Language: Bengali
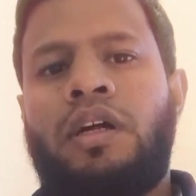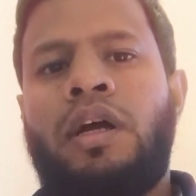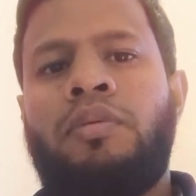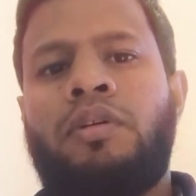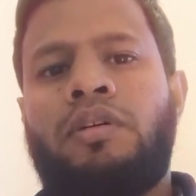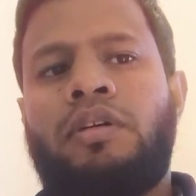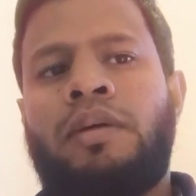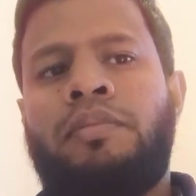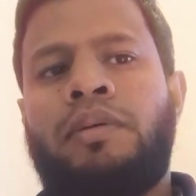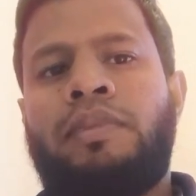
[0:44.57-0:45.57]
এবং
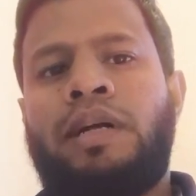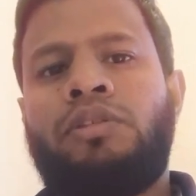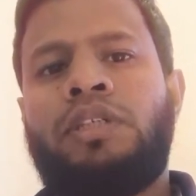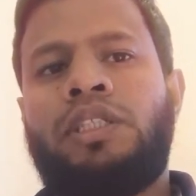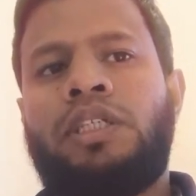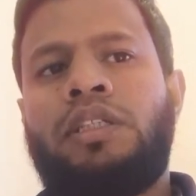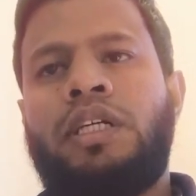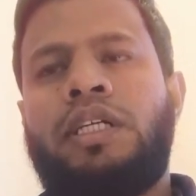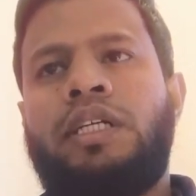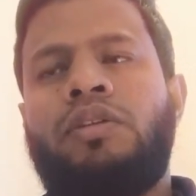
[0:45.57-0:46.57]
আমরা মানুষদের সাথে
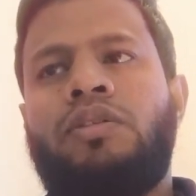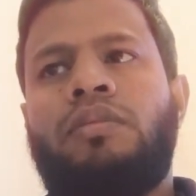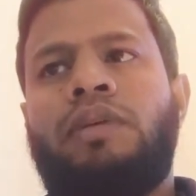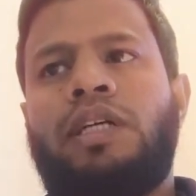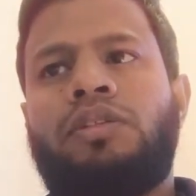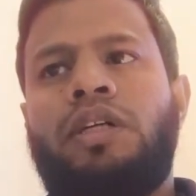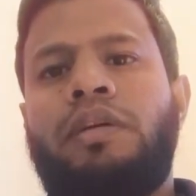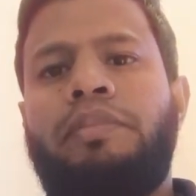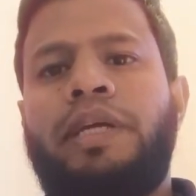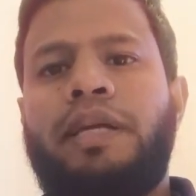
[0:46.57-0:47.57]
কীরকম আসলে
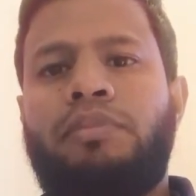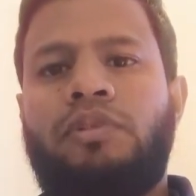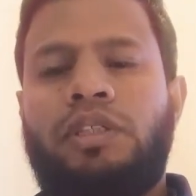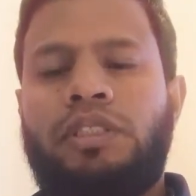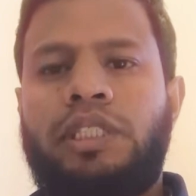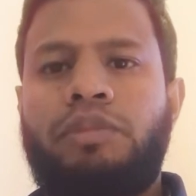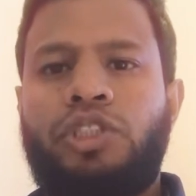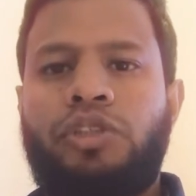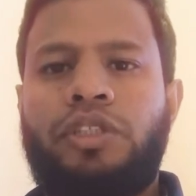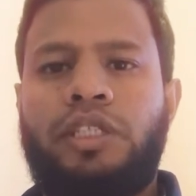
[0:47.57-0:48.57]
বিহেভ করি সেই
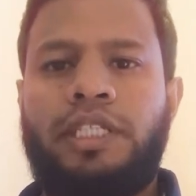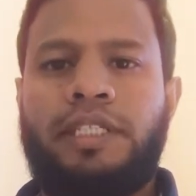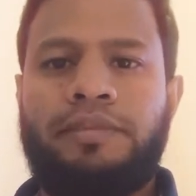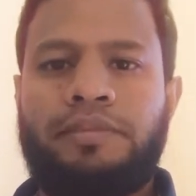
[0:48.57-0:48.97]
বিষয়টা নিয়ে